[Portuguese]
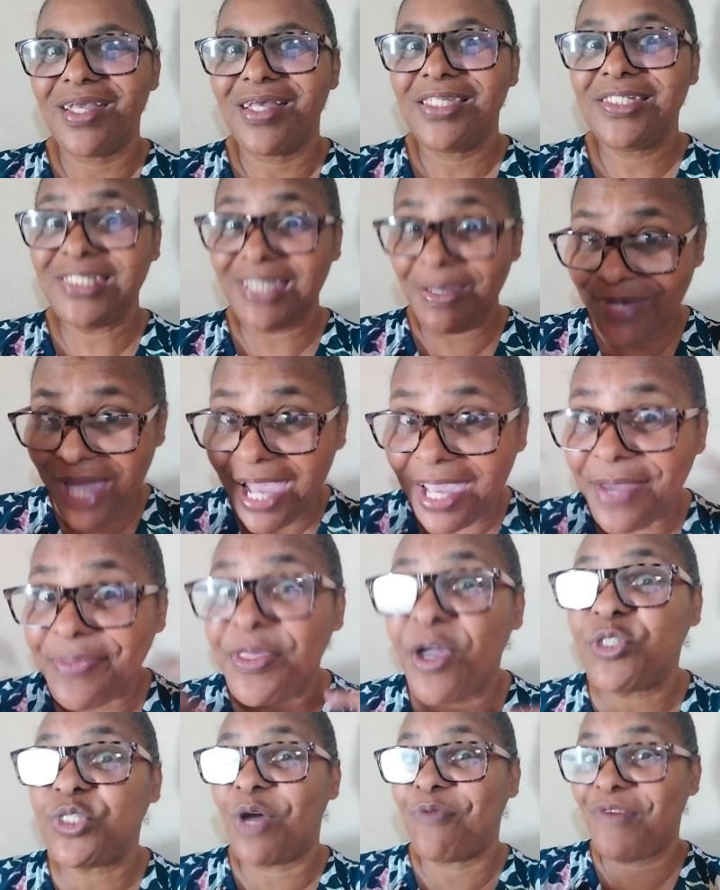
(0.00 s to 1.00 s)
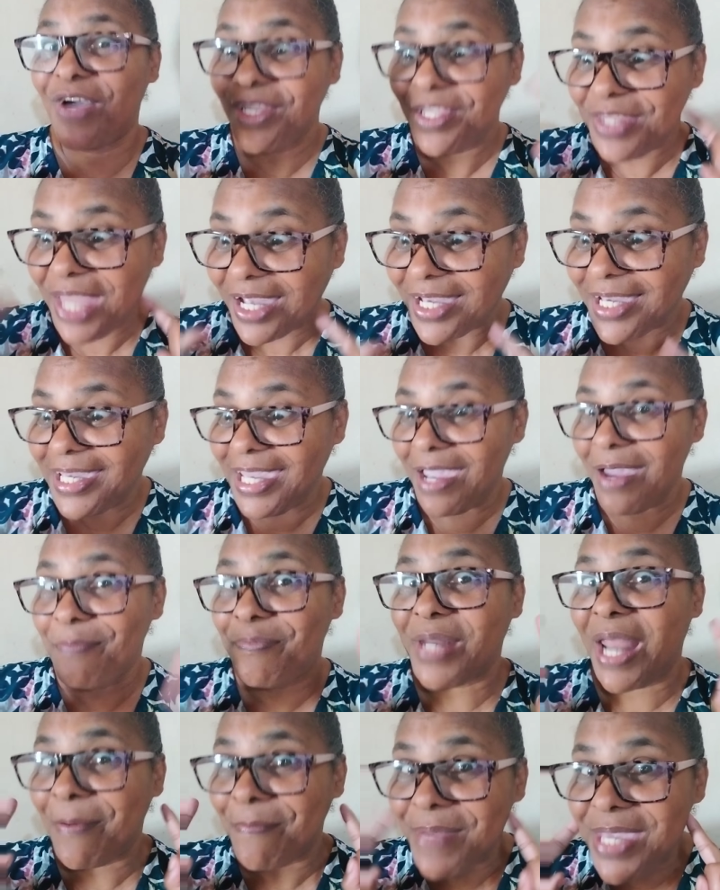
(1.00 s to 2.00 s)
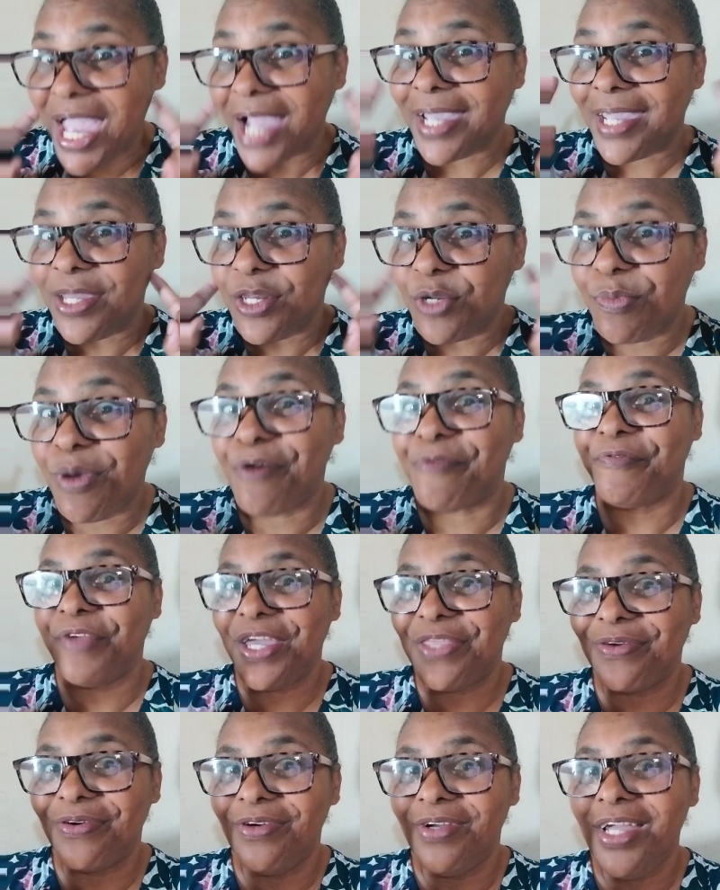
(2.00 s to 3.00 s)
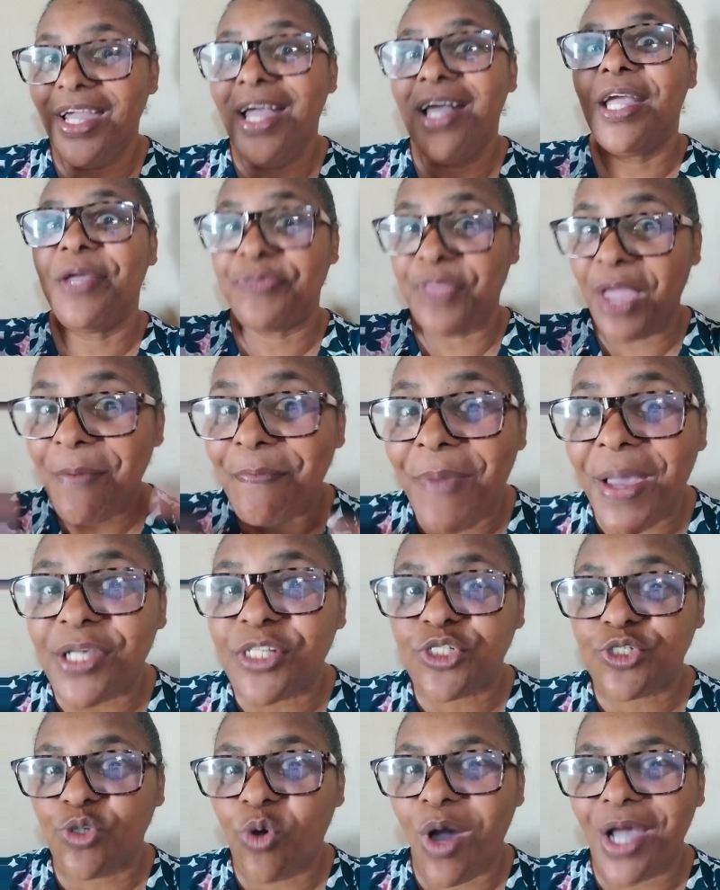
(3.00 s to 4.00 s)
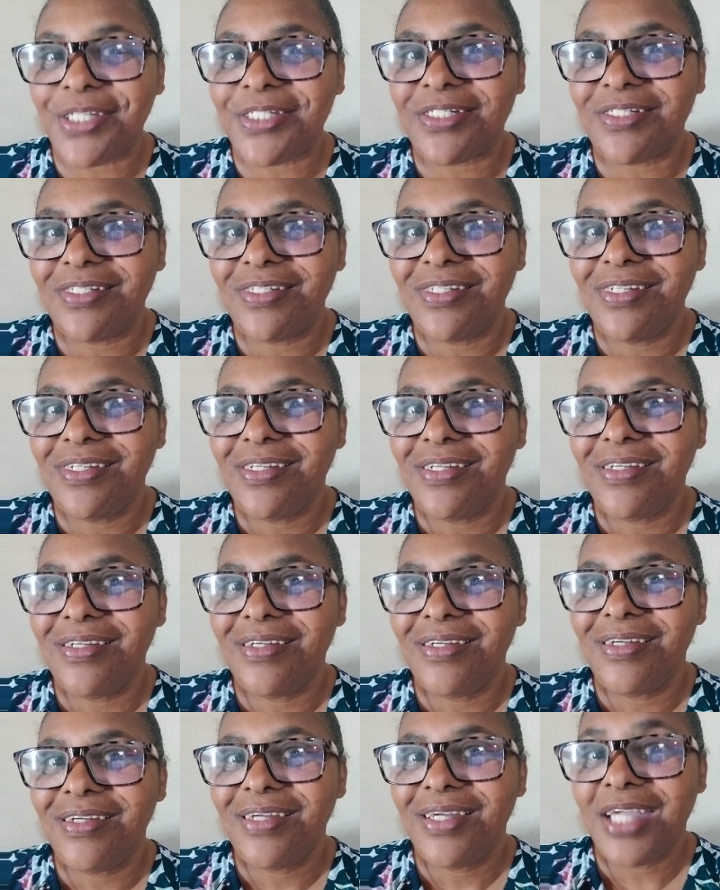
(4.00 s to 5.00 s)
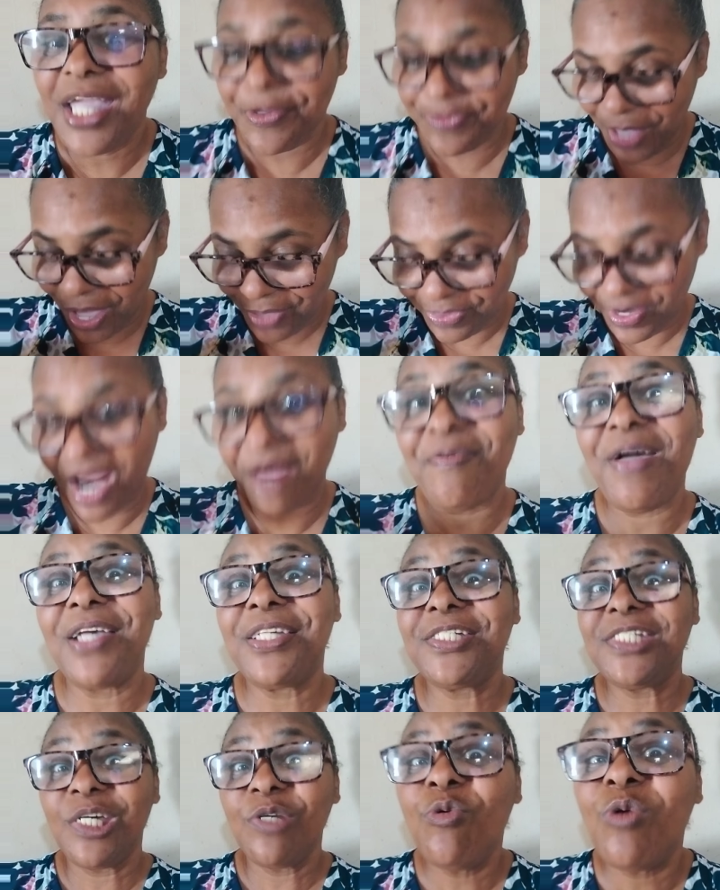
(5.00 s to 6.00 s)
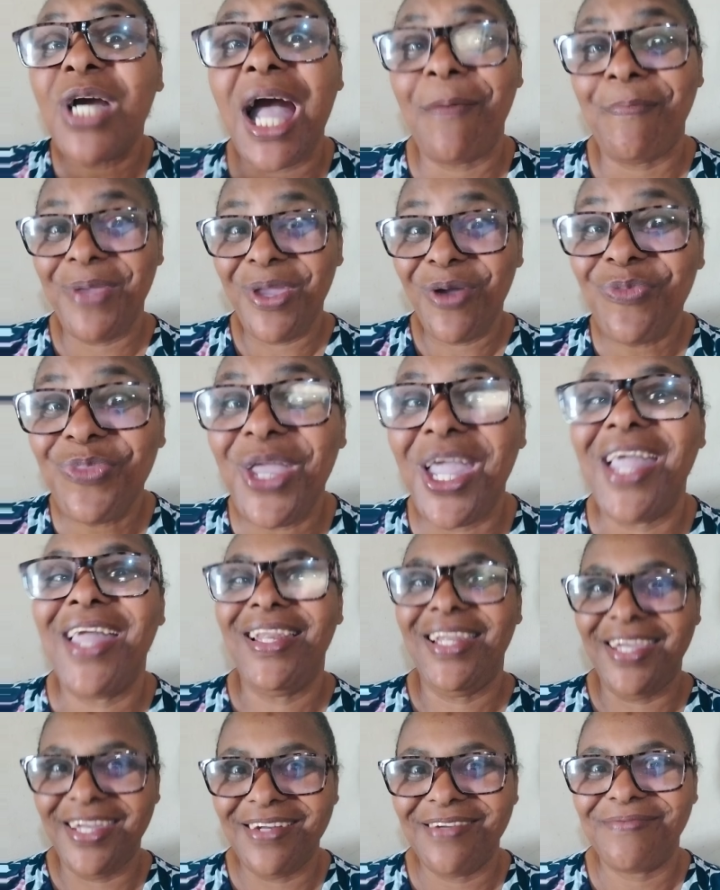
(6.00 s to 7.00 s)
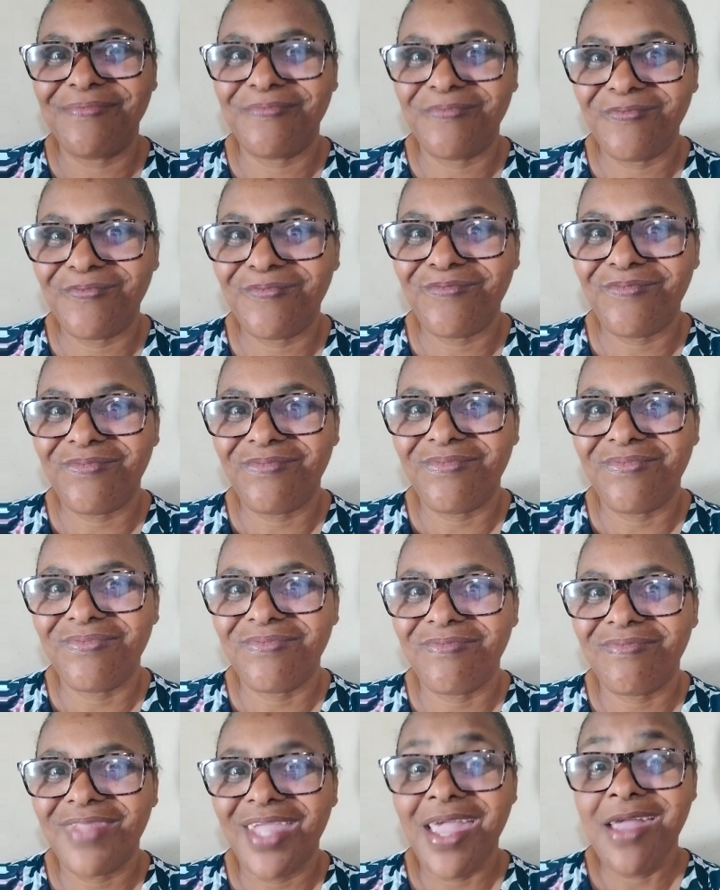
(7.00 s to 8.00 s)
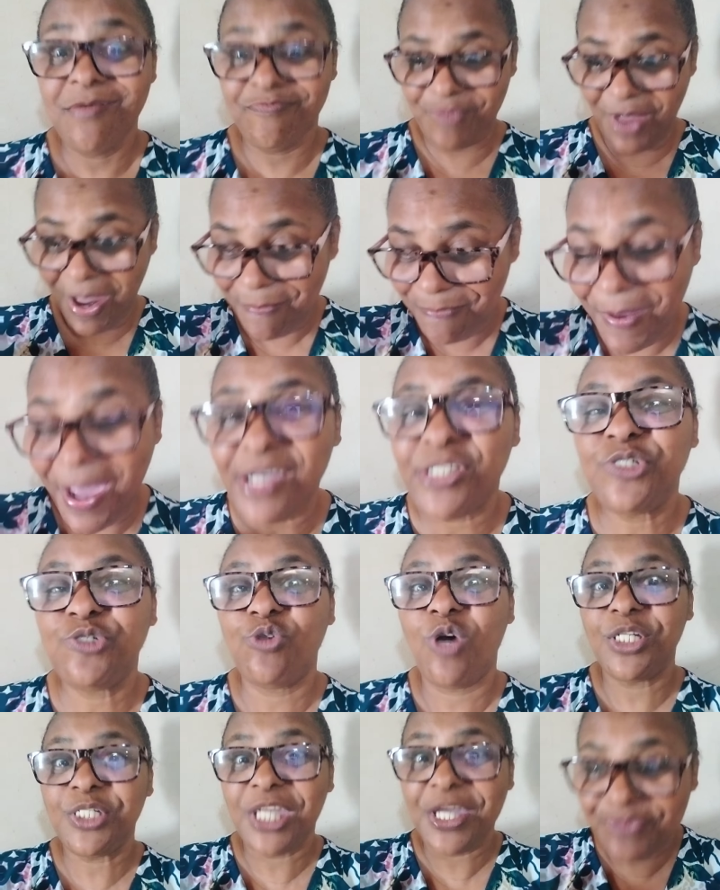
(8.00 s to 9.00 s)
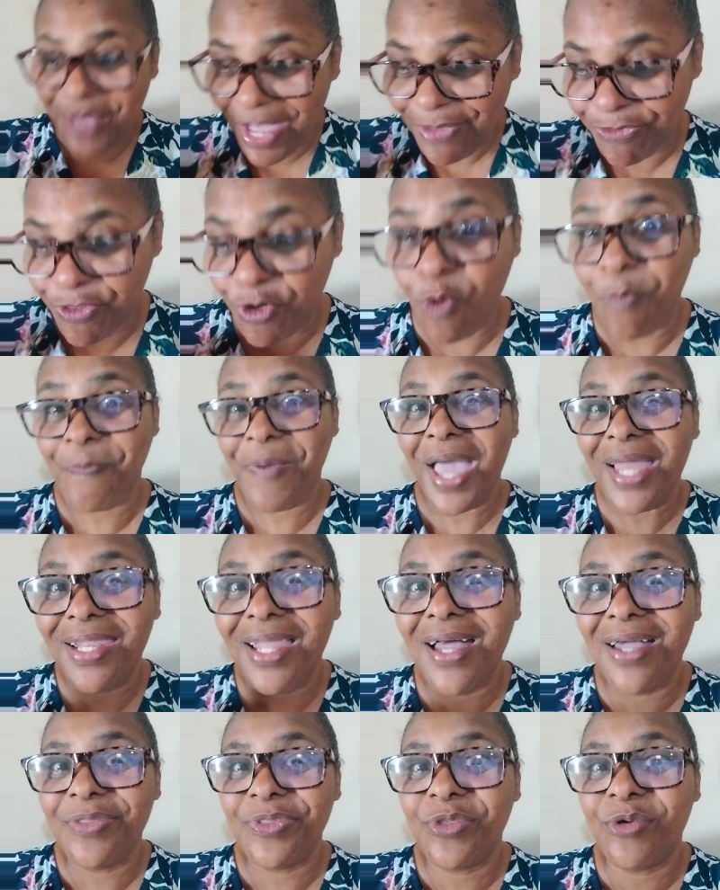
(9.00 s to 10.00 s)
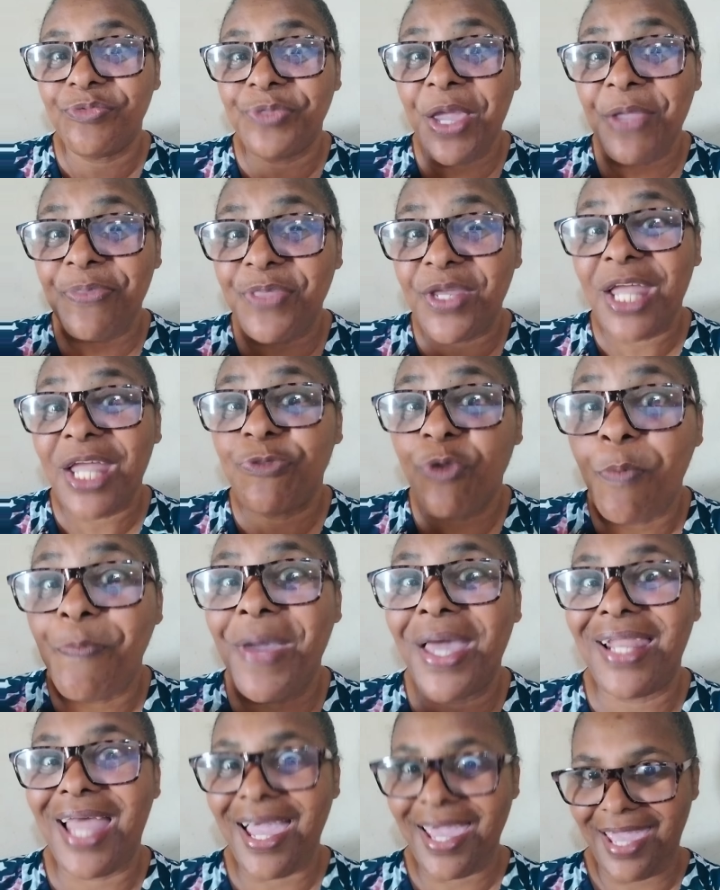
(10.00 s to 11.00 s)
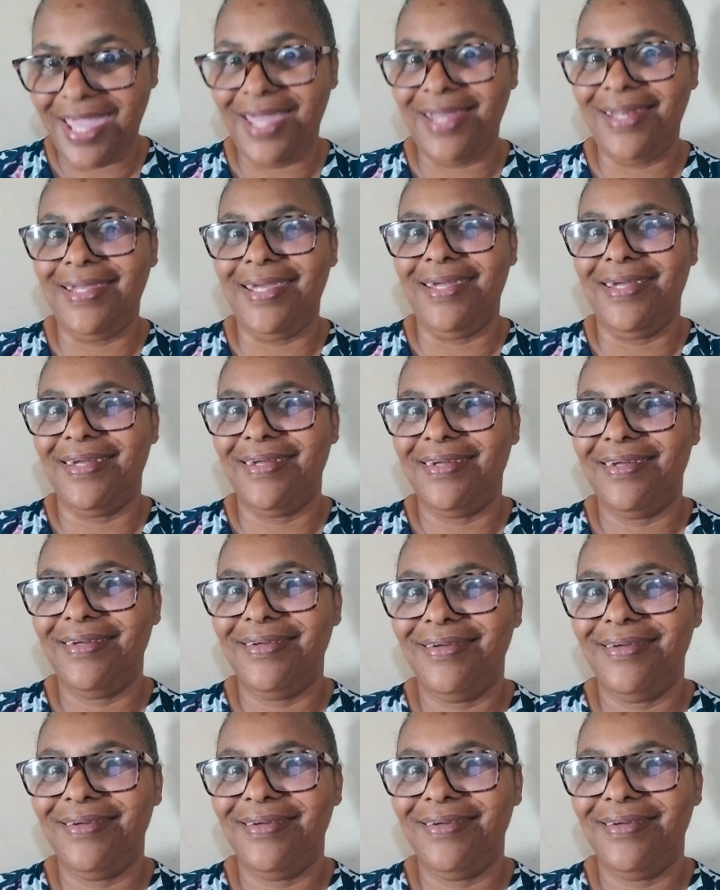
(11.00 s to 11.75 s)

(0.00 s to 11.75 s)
Sabe o que é que Deus está falando aqui, para mim, aqui no meu ouvido? Que tem pessoas que estão tá atravessando o caminho dele. Tem pessoas que estão tá atropelando, tentando atropelar ele.